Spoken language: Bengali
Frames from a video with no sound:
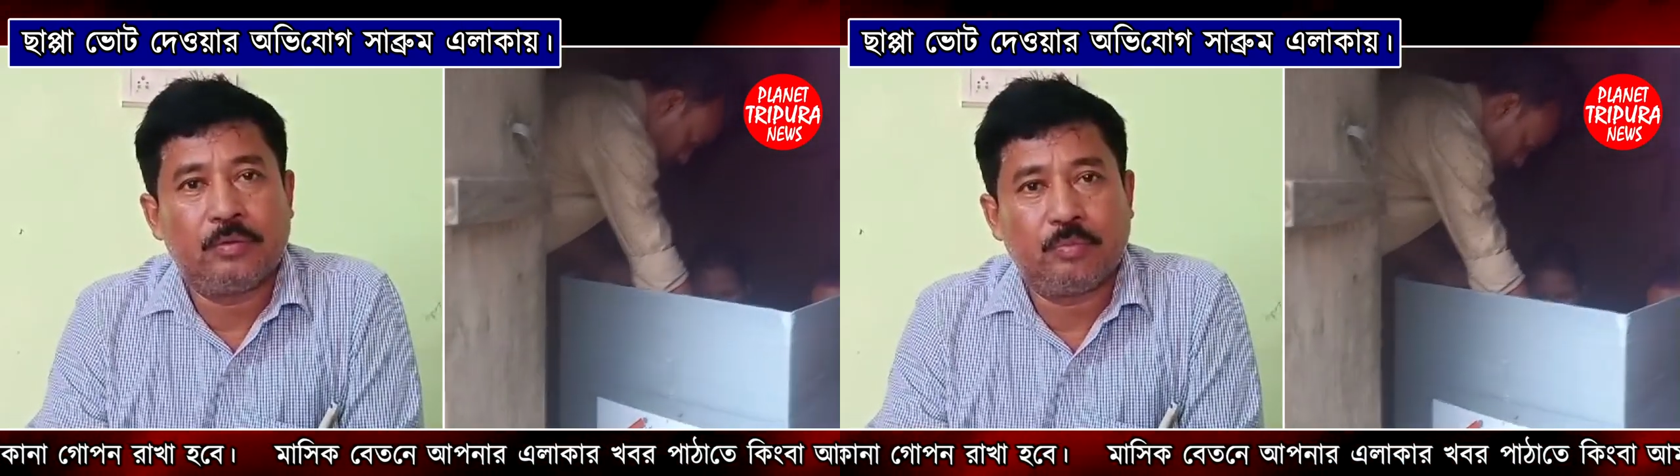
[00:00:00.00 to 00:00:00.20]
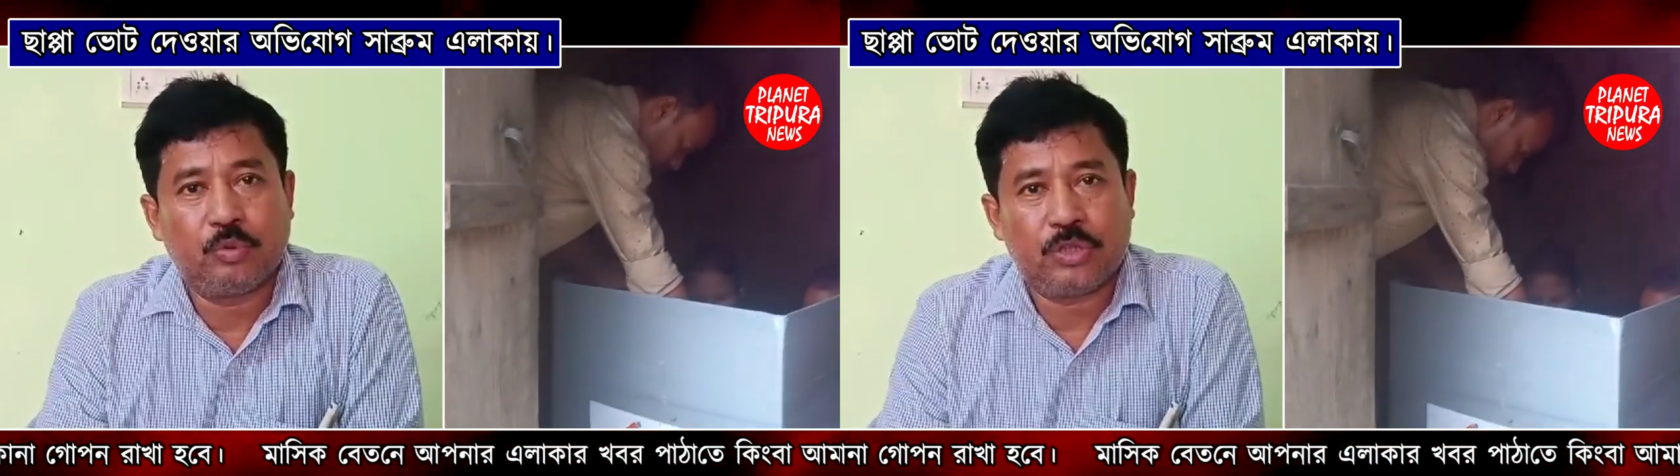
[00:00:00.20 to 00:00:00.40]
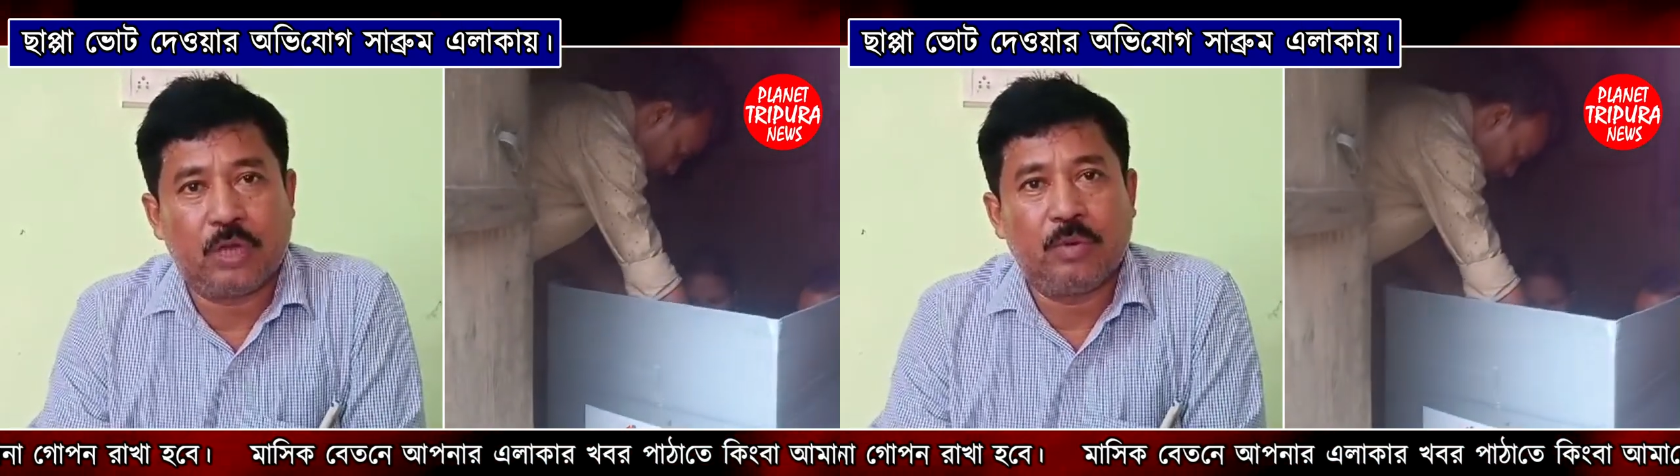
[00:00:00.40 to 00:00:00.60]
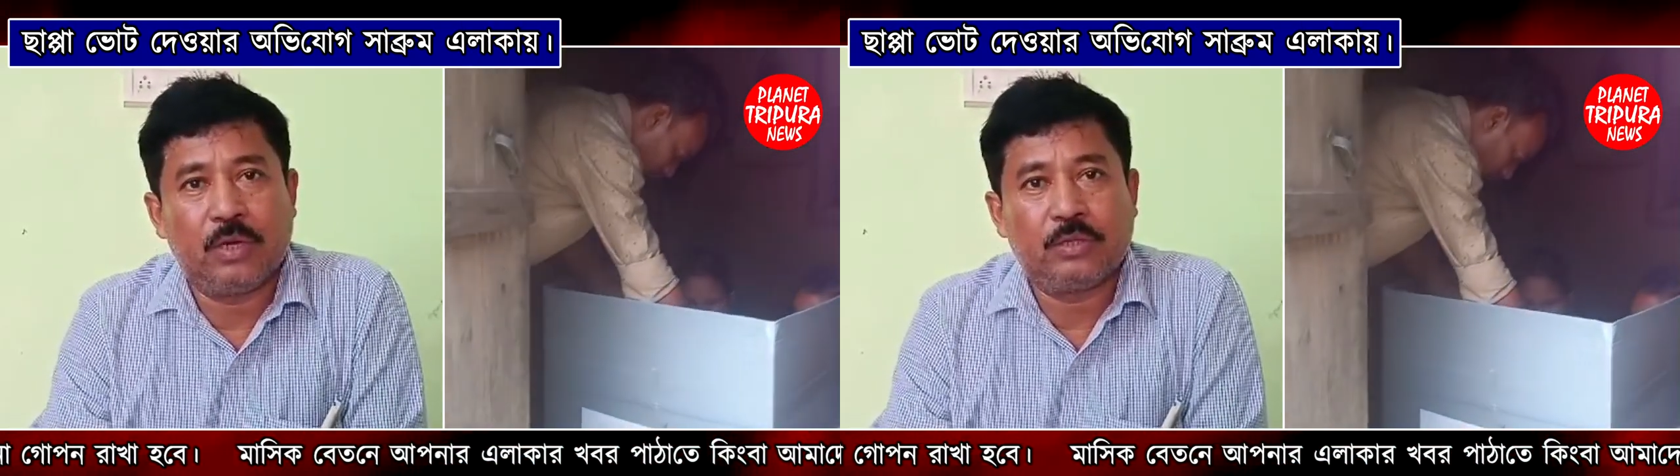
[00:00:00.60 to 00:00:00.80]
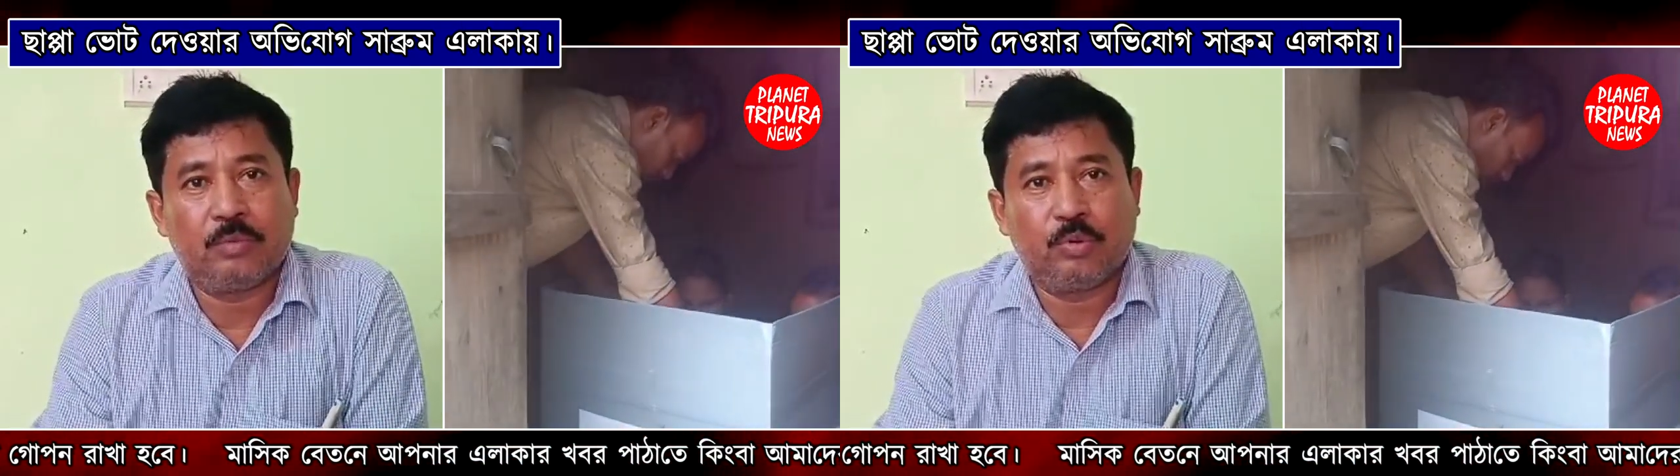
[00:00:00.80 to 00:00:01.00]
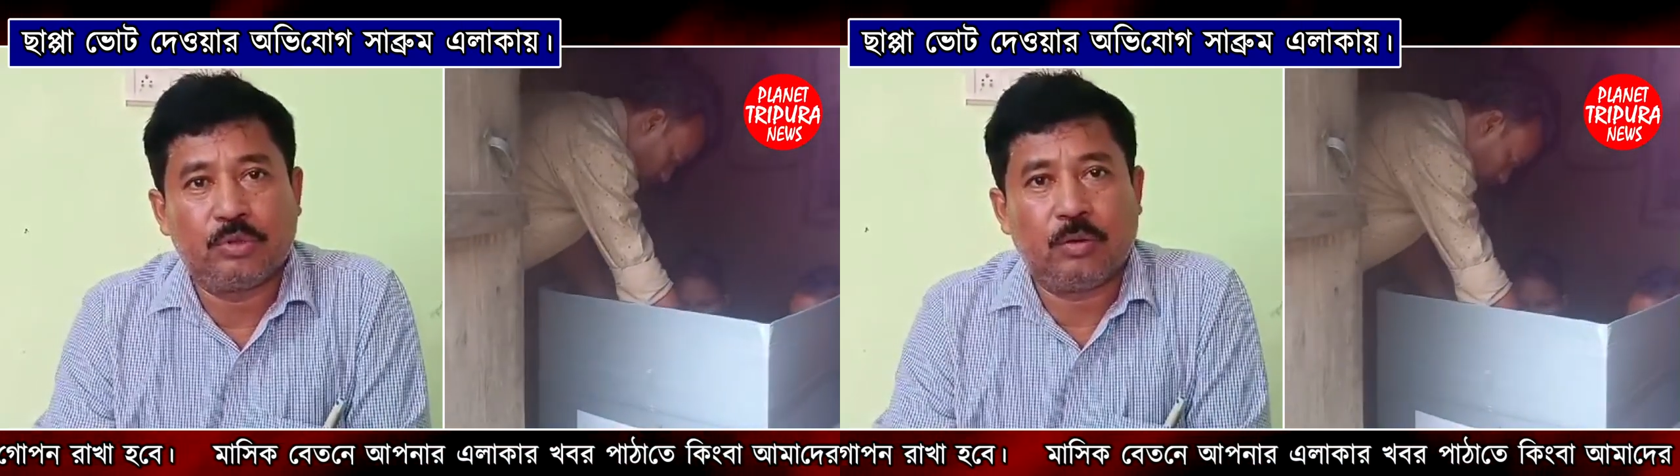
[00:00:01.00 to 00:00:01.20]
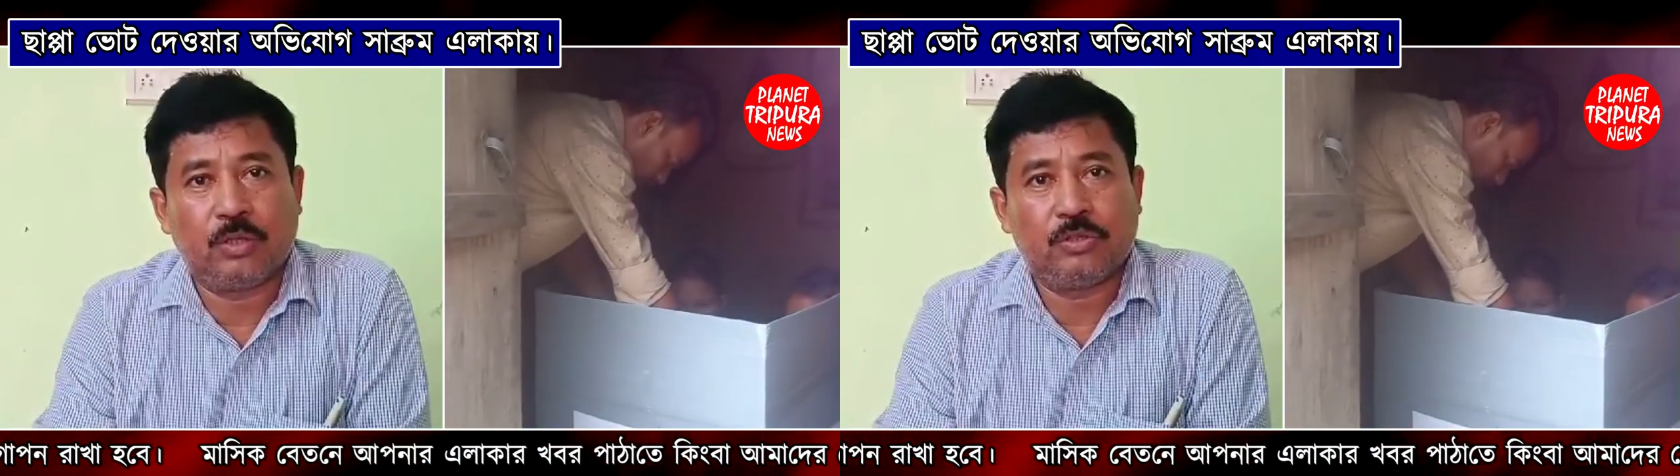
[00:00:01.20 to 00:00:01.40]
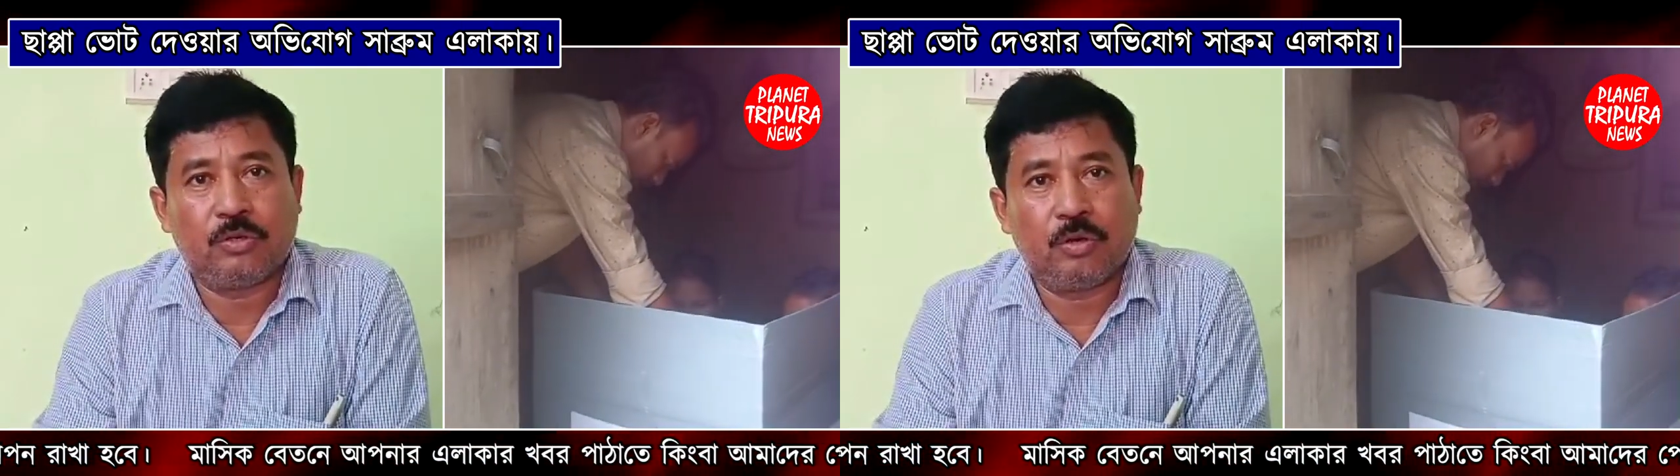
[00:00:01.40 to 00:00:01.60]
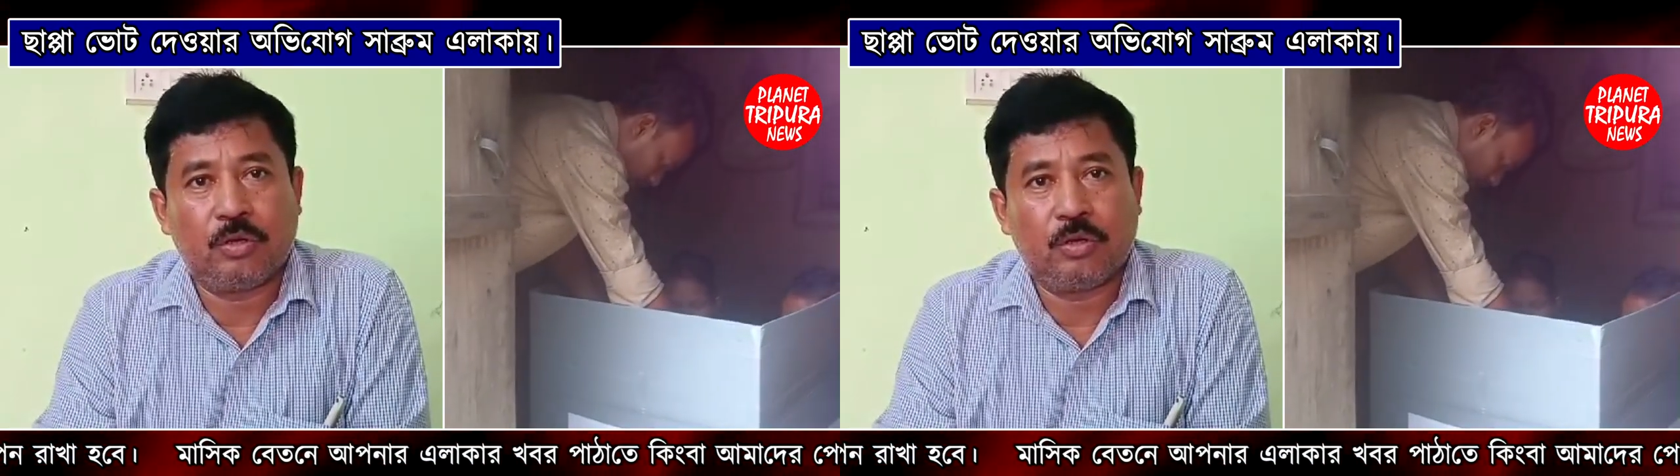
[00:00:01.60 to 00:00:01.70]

কোস্টাল ভ্যালিতে ভোট দেওয়ার জন্য